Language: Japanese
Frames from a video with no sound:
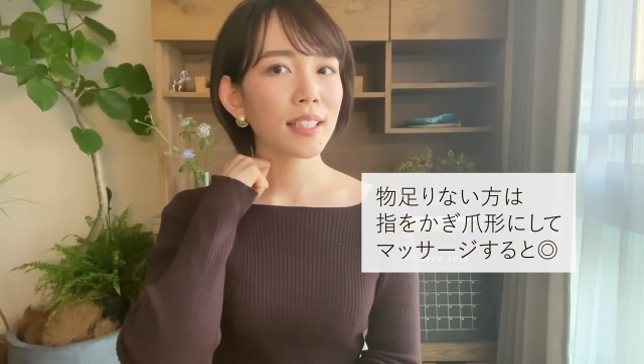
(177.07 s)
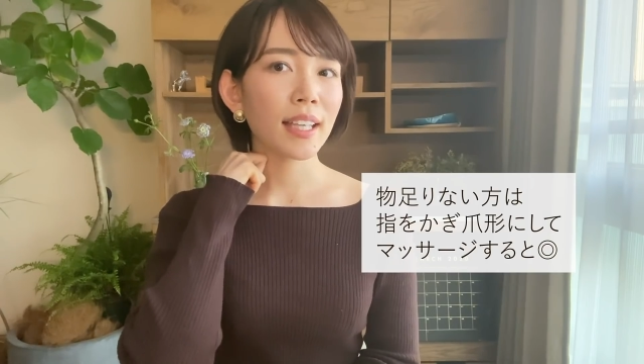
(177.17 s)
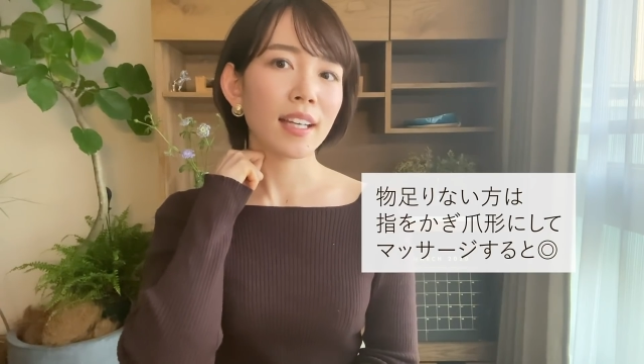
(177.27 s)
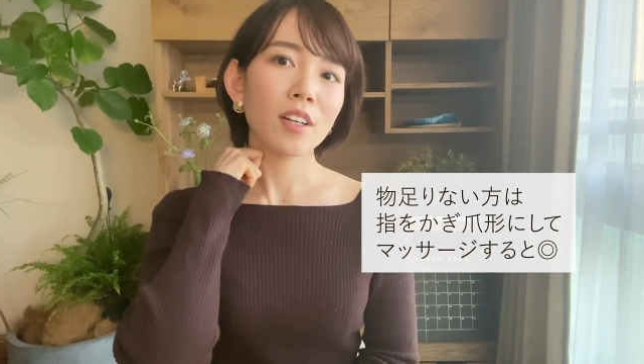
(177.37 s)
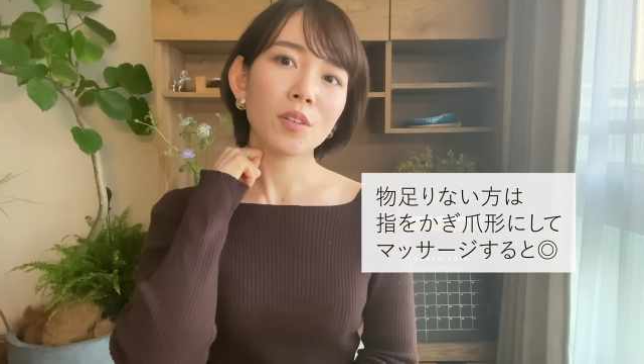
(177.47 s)

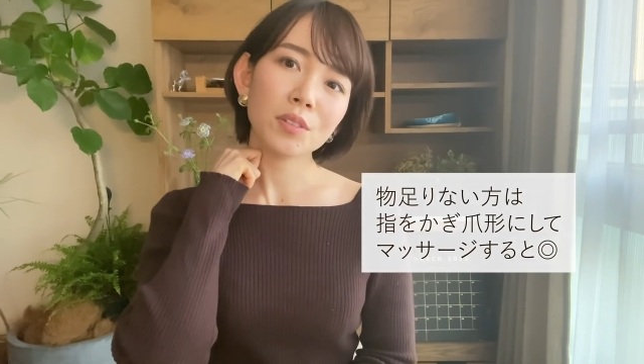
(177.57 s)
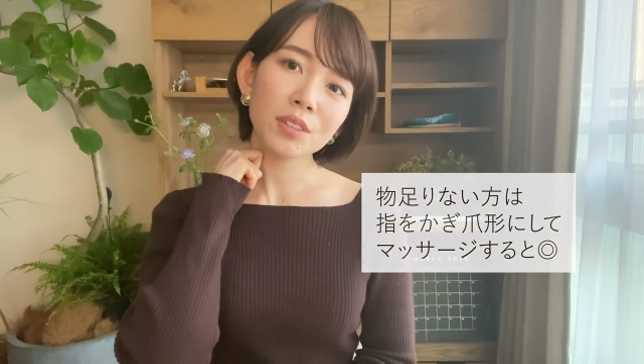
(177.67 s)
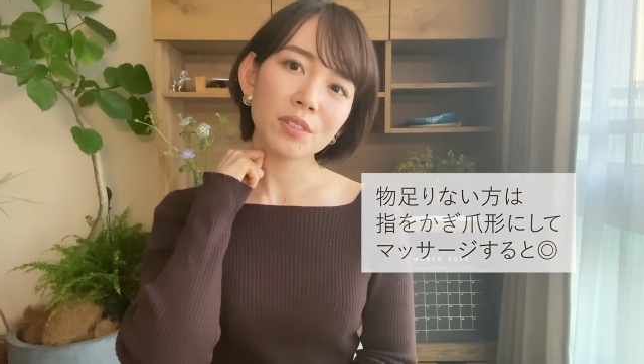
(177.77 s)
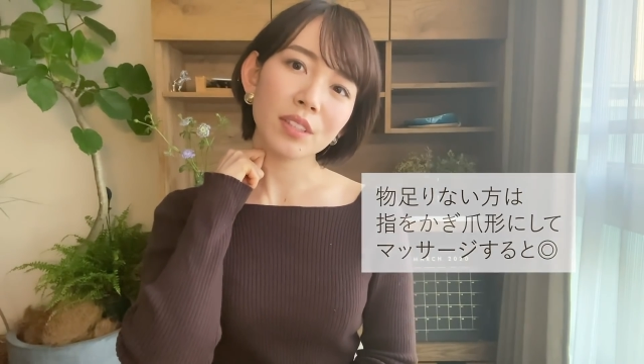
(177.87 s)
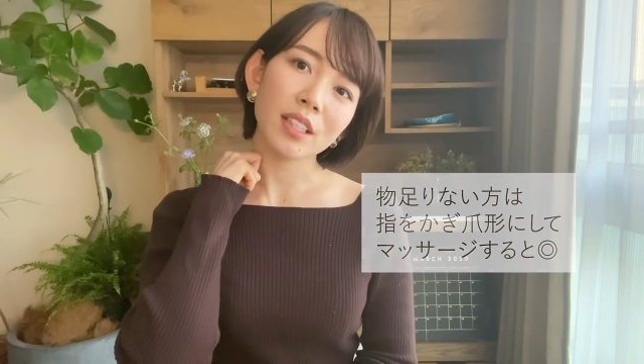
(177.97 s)
でほぐ
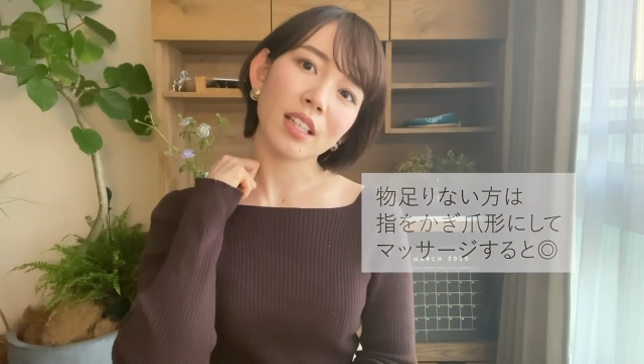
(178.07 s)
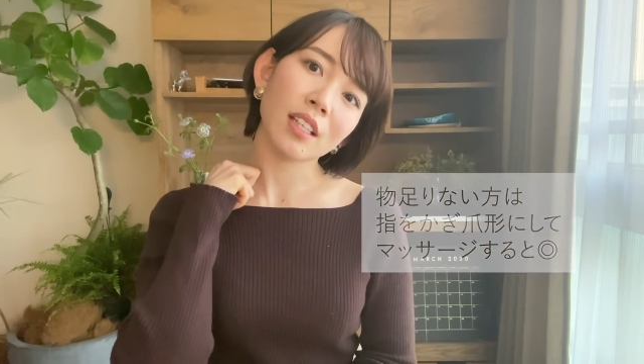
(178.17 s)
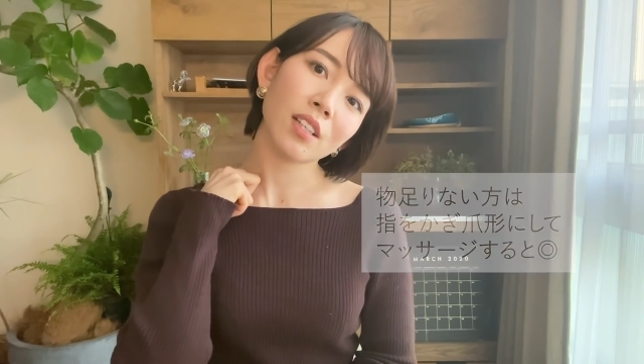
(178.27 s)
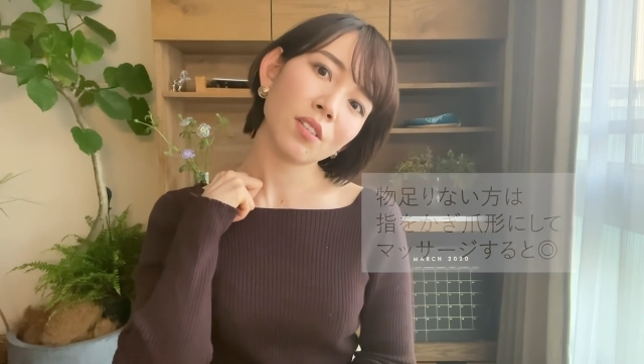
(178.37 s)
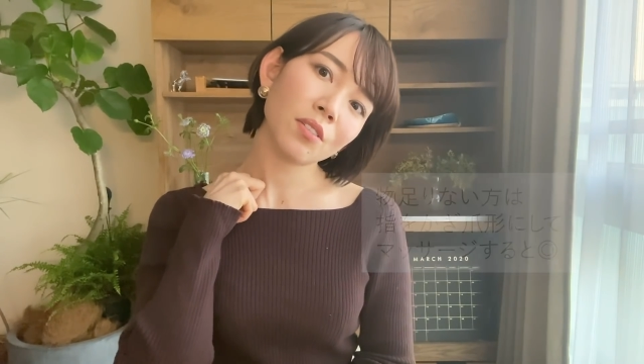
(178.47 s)
す時に
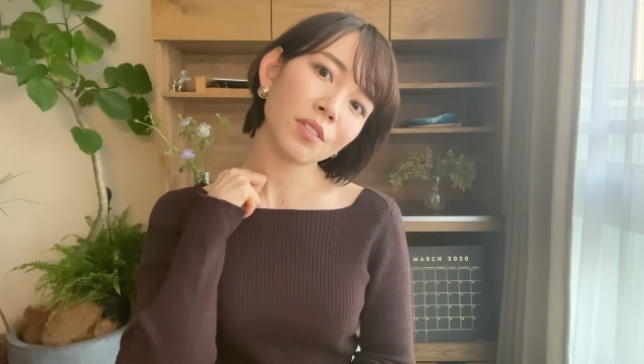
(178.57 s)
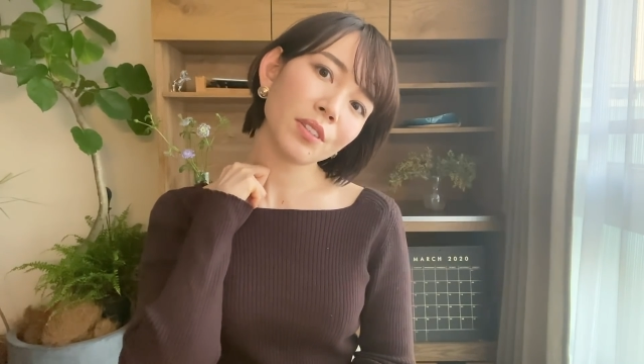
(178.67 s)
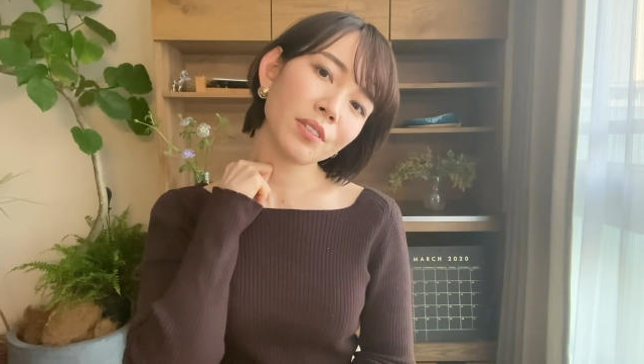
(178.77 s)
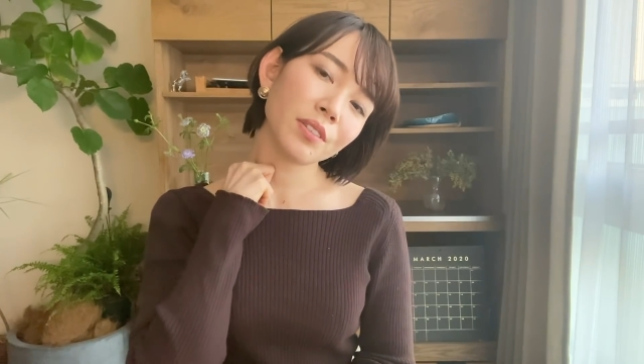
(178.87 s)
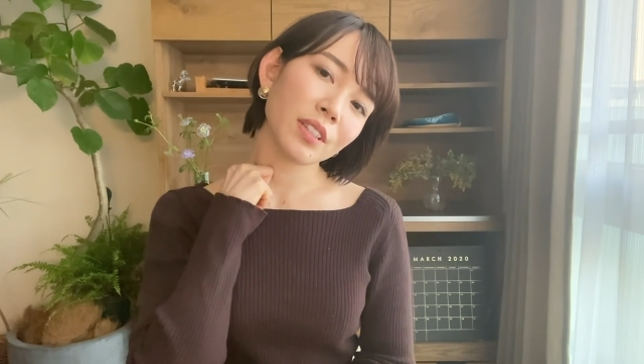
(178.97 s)
こう
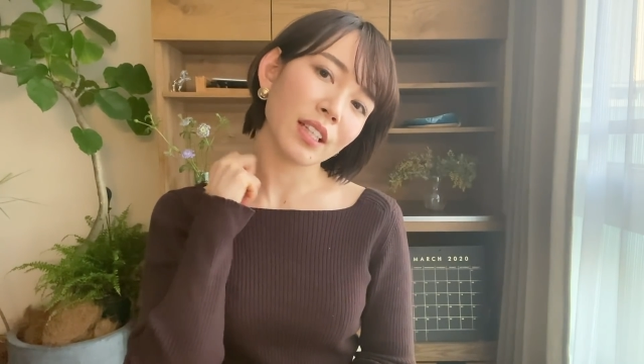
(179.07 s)
いう風